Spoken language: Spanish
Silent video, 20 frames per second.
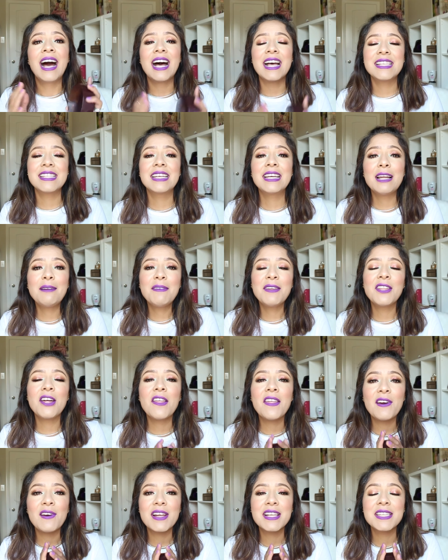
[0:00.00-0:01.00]
Así que el
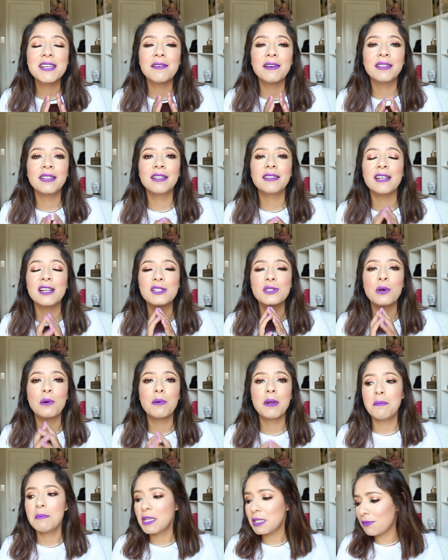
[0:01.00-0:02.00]
video de ahora se va a tratar
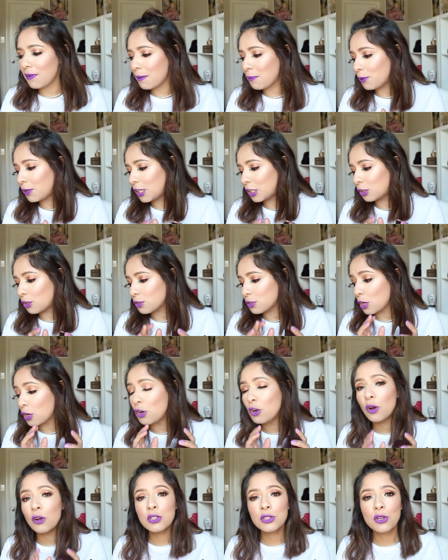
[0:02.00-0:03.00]
sobre mis favoritos,
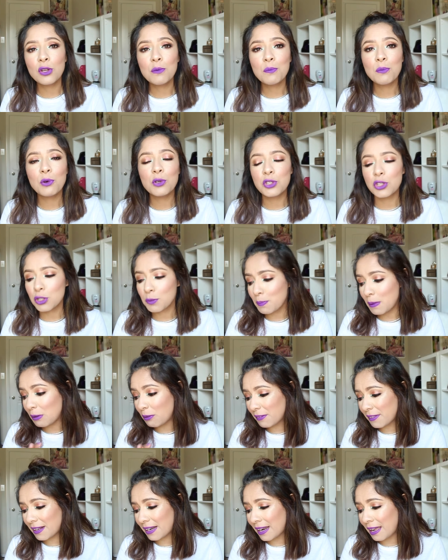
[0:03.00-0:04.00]
no son muchos
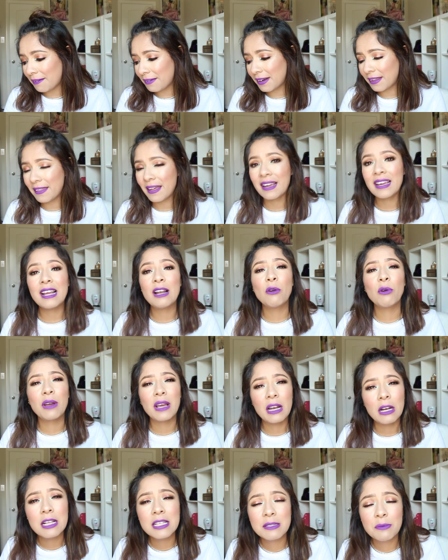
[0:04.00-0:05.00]
pero la verdad que lo
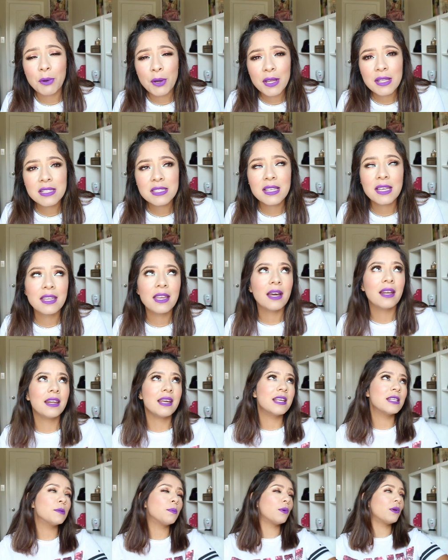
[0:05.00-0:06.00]
que les voy a enseñar
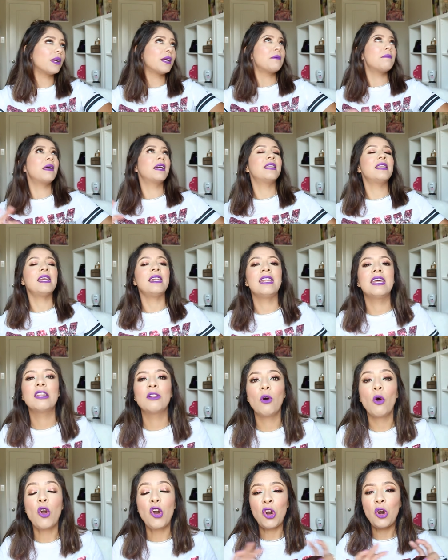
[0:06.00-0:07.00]
es porque me ha
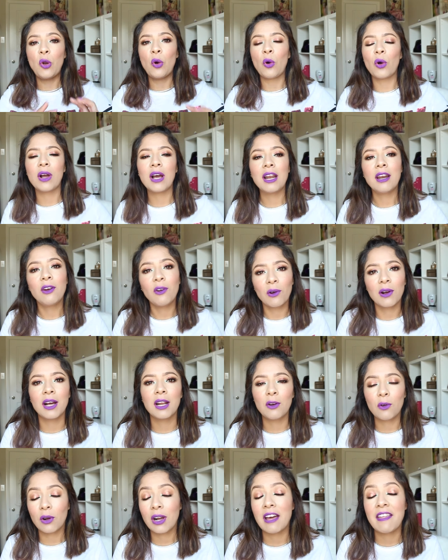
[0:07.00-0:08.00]
tenido loca,
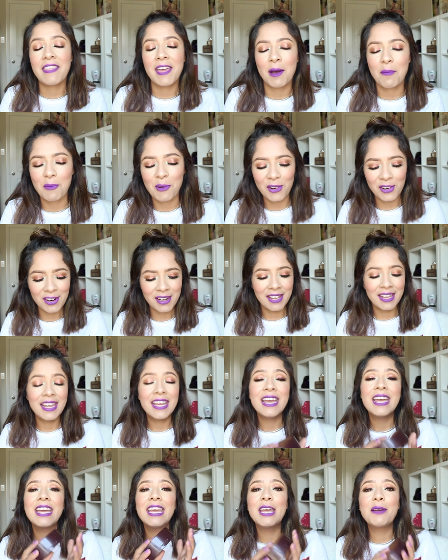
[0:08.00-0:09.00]
loca, loca de amor.
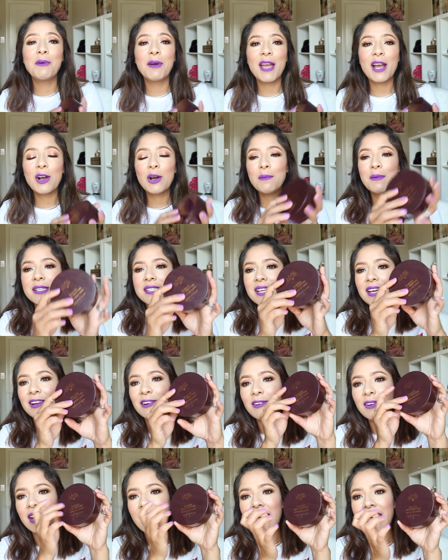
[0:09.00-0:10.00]
Y voy a comenzar
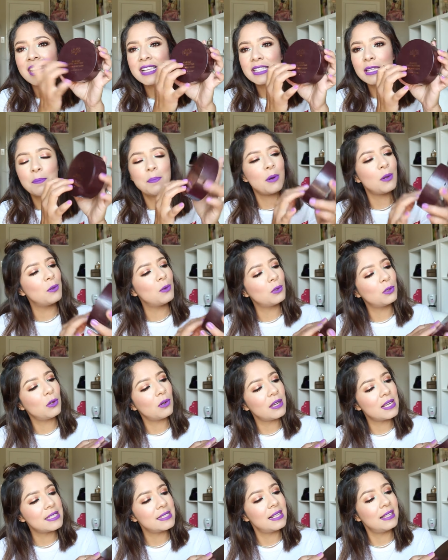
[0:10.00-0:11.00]
con este
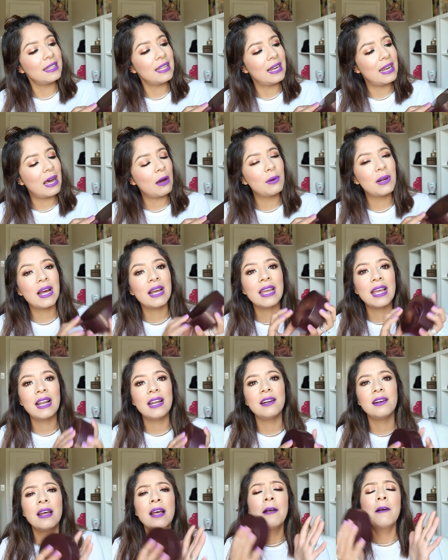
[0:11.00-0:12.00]
producto que es el de Laura
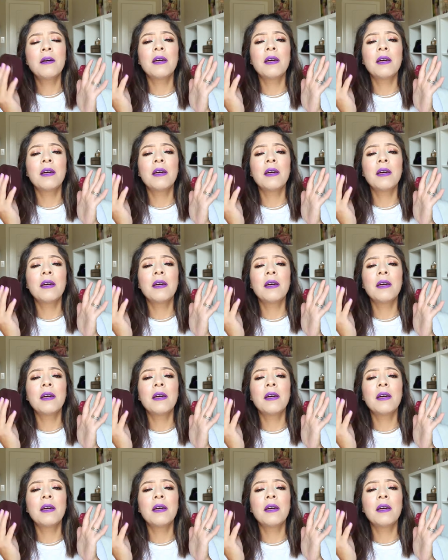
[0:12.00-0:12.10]
Geller.